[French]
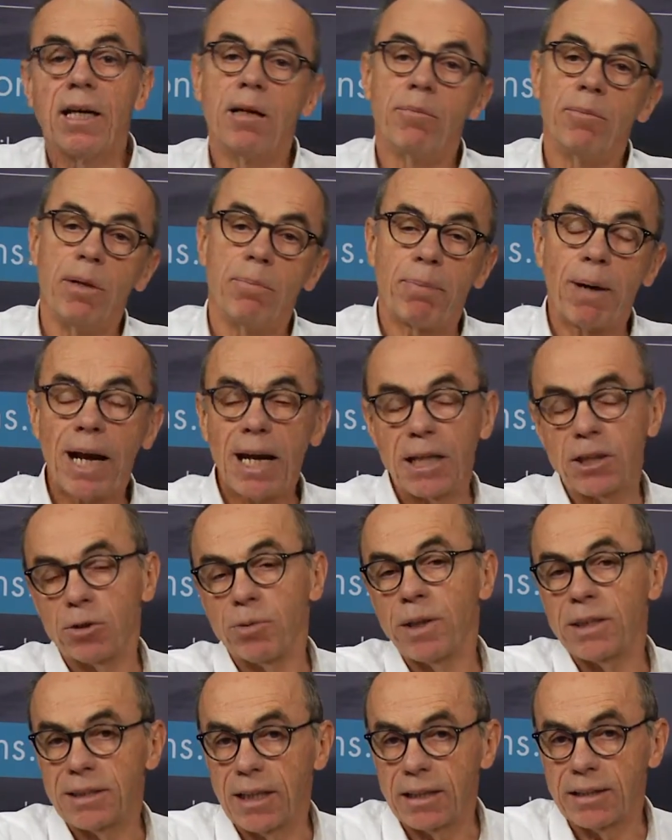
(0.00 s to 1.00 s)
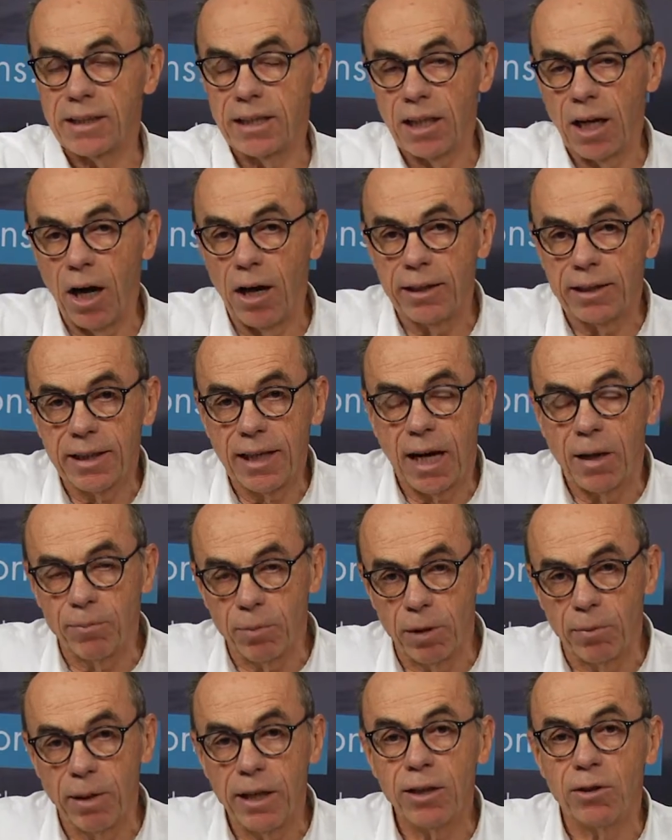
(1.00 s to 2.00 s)
mais par la suite, ça s'est gâté
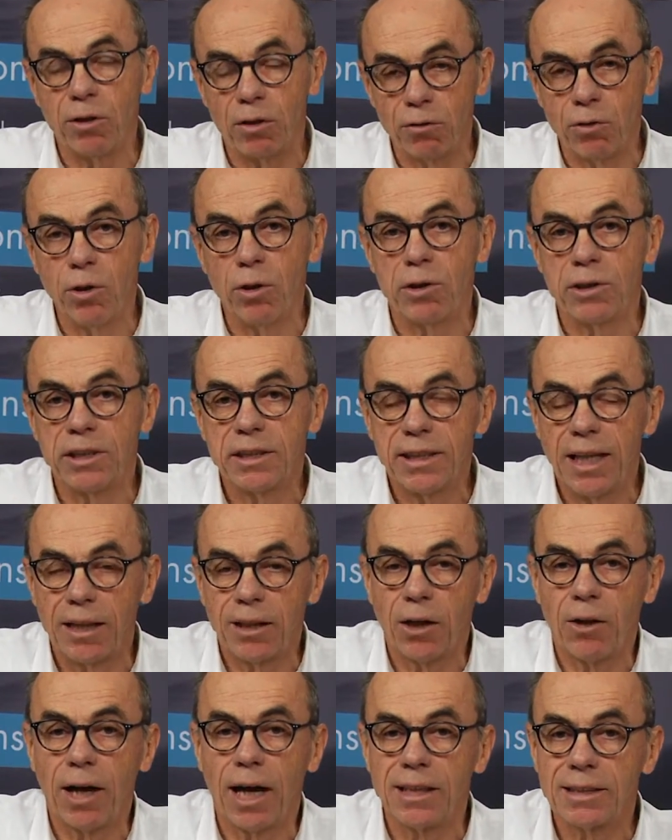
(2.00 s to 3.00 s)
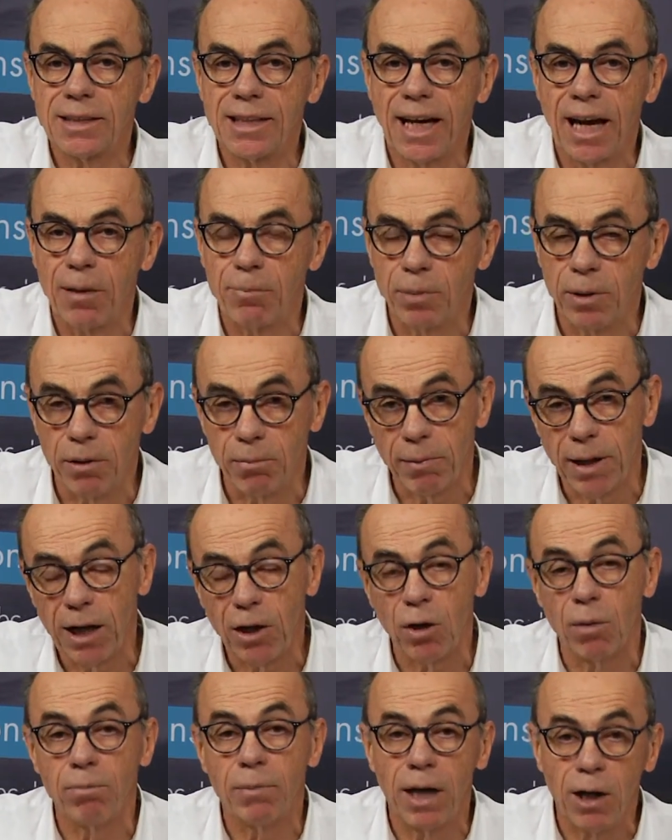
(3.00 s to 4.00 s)
rapidement. Il est devenu un dictateur assez rapidement,
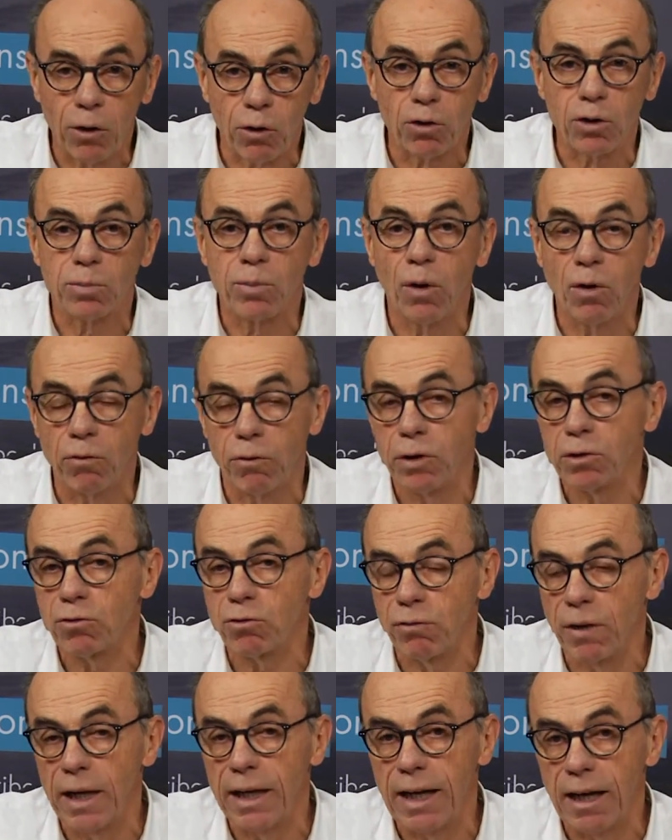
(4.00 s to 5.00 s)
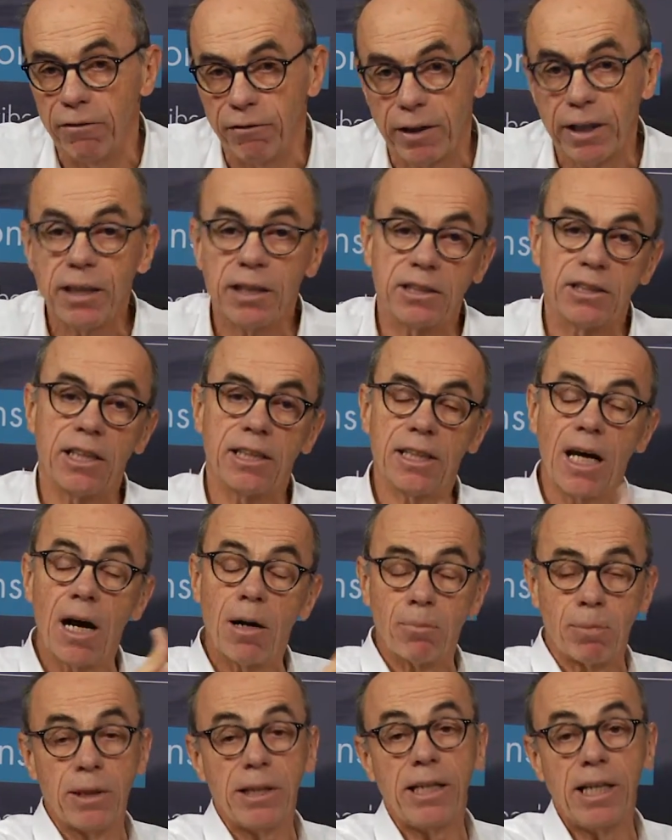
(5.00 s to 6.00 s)
comme malheureusement on voit souvent en Afrique. Il s'est
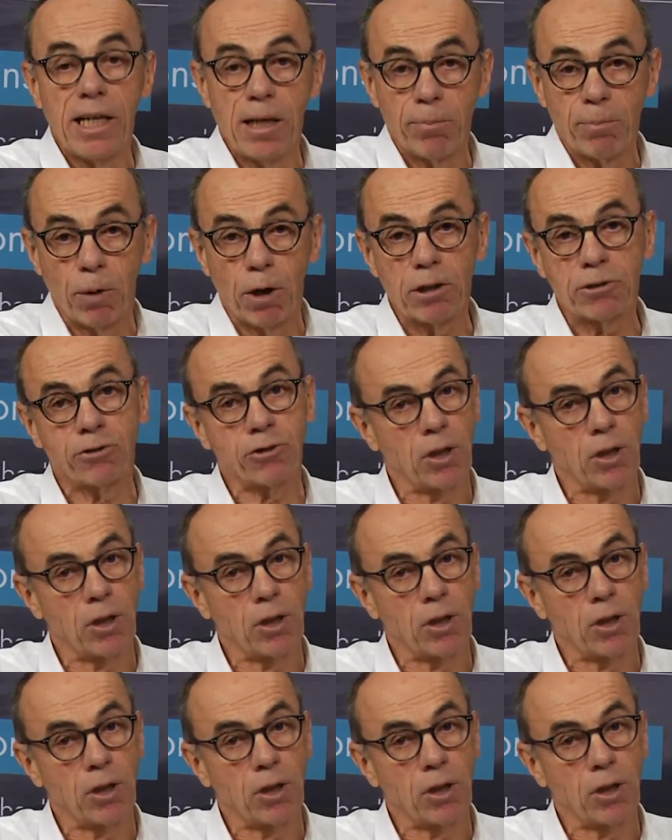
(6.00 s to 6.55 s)
empli les pofs,